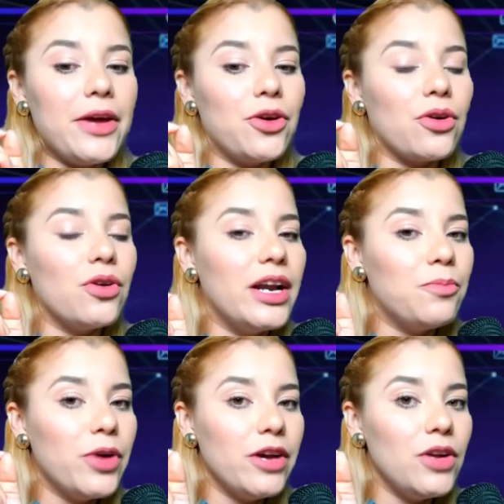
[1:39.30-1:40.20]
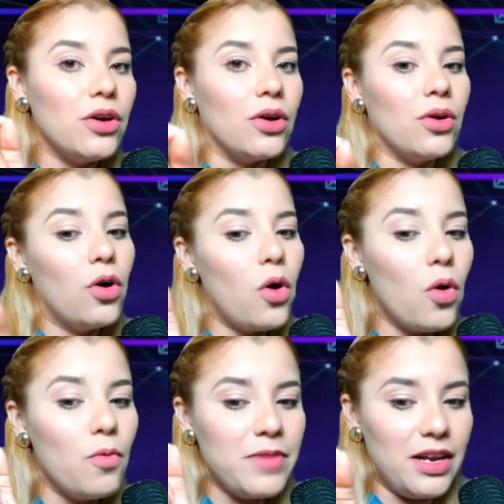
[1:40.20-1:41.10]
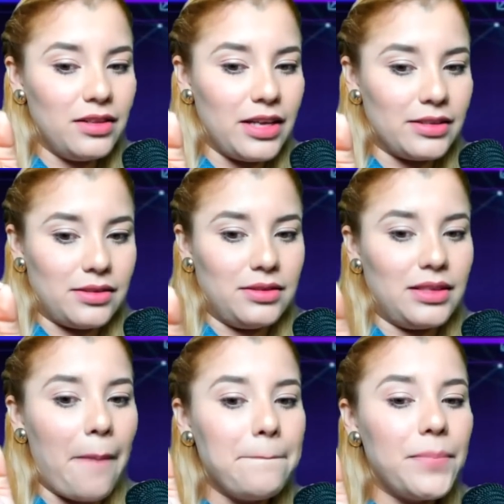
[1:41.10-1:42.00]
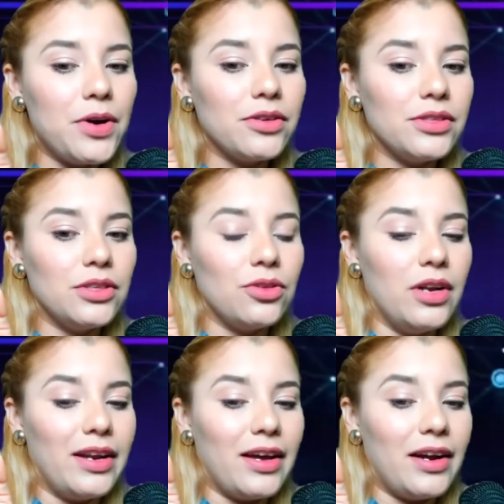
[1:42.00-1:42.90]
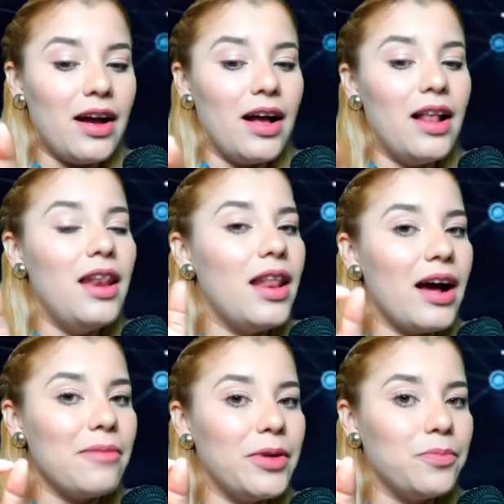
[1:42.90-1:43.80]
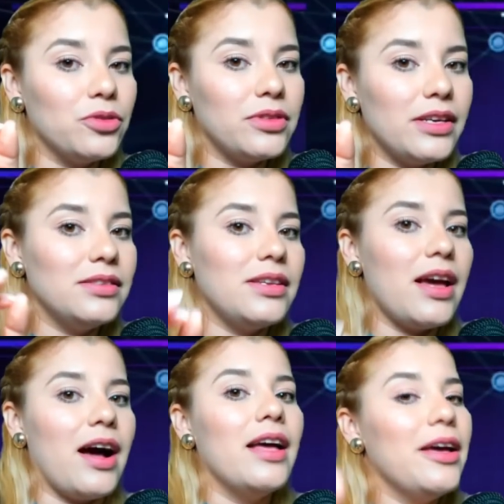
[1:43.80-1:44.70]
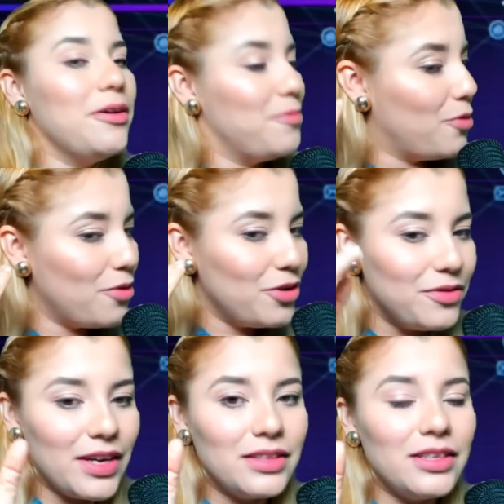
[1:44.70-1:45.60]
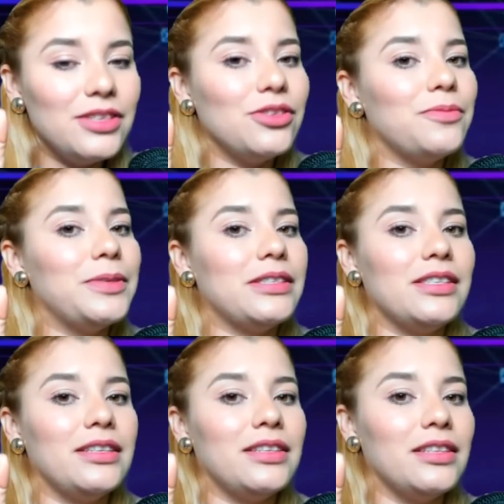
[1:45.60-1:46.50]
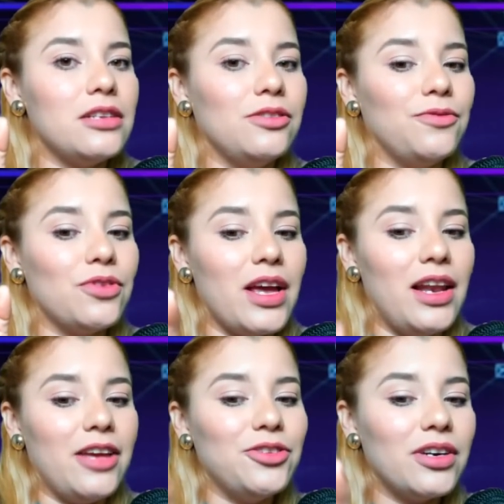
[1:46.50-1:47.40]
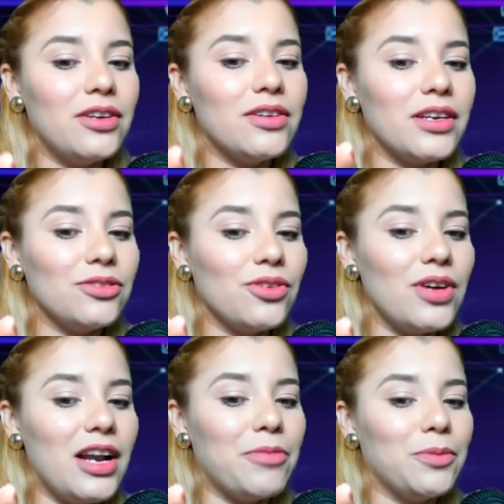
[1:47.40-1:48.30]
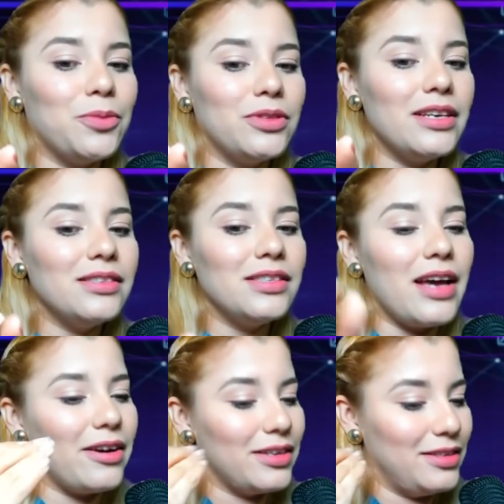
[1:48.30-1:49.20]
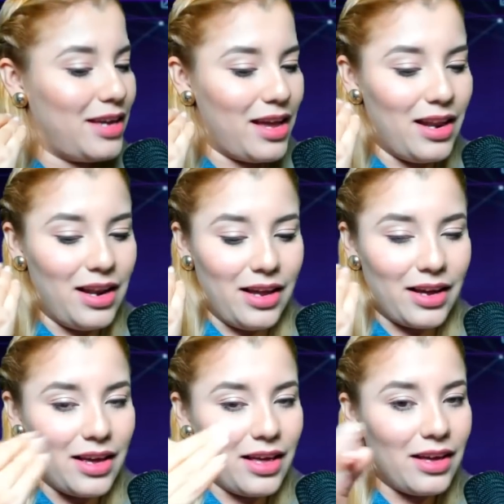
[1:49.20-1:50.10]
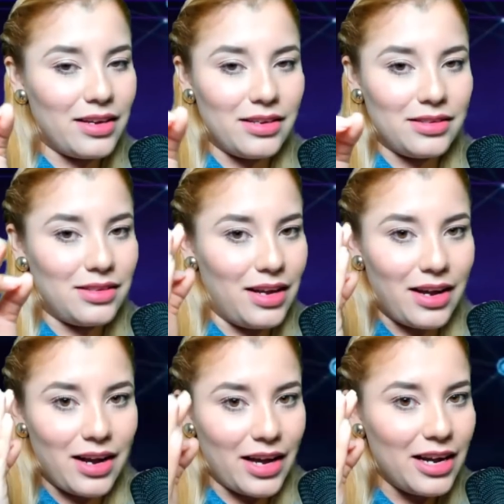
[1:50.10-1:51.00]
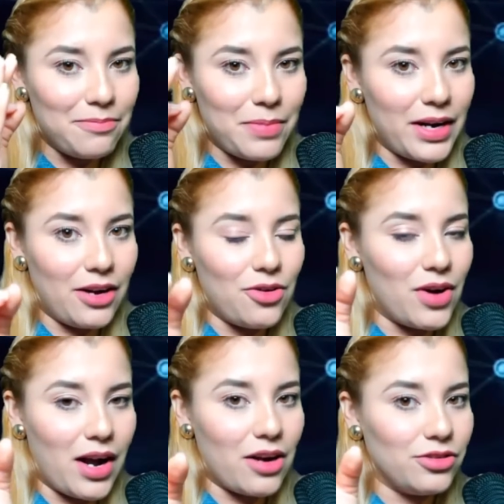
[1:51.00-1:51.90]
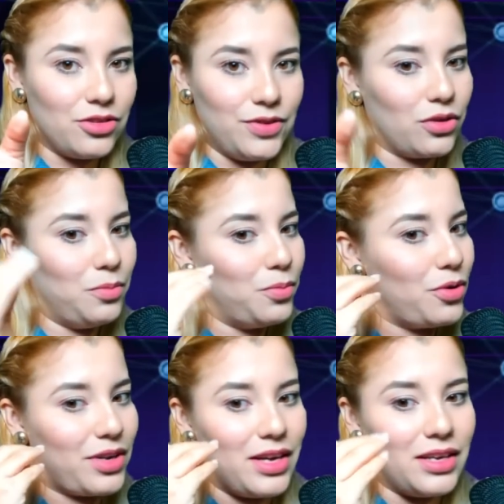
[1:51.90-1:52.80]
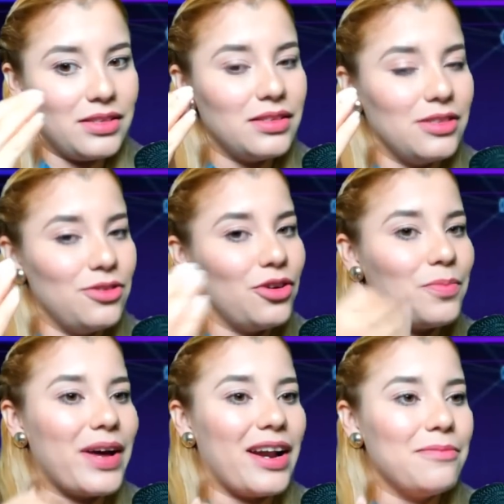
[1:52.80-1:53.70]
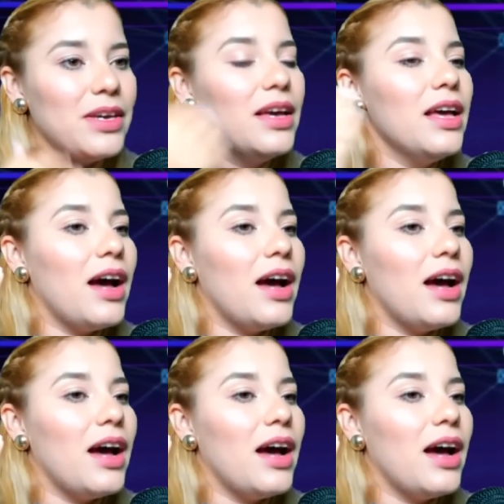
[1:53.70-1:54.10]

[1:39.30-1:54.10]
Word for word: pero con el pueblo humildes. Tampoco se tolerará la prepotencia. Muy bien dicho, presidente Nayib Bukele. Yo creo que es de la prepotencia, que le, que, que le caiga parejo a Carlos Brook, porque ese señor para mí